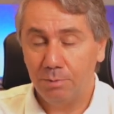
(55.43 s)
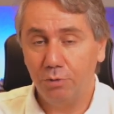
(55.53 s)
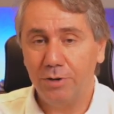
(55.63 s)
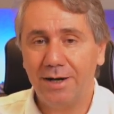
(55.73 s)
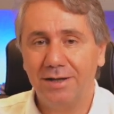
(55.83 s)

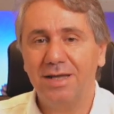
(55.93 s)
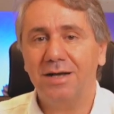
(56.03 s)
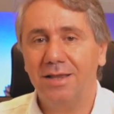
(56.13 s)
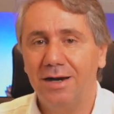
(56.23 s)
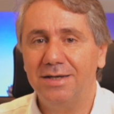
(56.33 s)
Bunlar
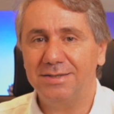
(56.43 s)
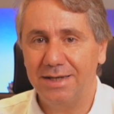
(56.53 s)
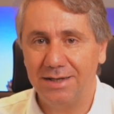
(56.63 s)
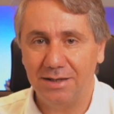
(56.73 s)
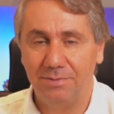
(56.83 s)
ataklarla
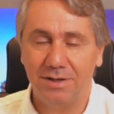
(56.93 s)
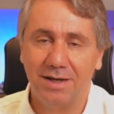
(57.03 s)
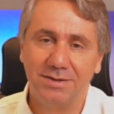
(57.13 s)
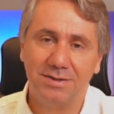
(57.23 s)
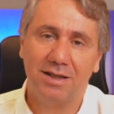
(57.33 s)
seyredebilir.
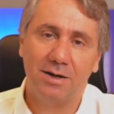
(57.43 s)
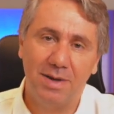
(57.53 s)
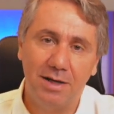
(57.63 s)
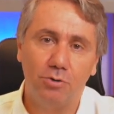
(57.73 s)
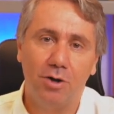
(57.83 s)
Hastalar
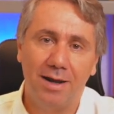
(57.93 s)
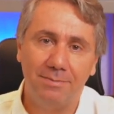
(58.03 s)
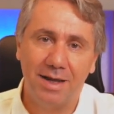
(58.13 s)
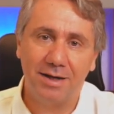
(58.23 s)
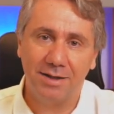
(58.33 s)
belli
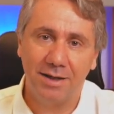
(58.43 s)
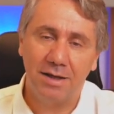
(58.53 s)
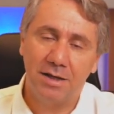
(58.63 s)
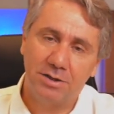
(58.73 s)
dönemlerde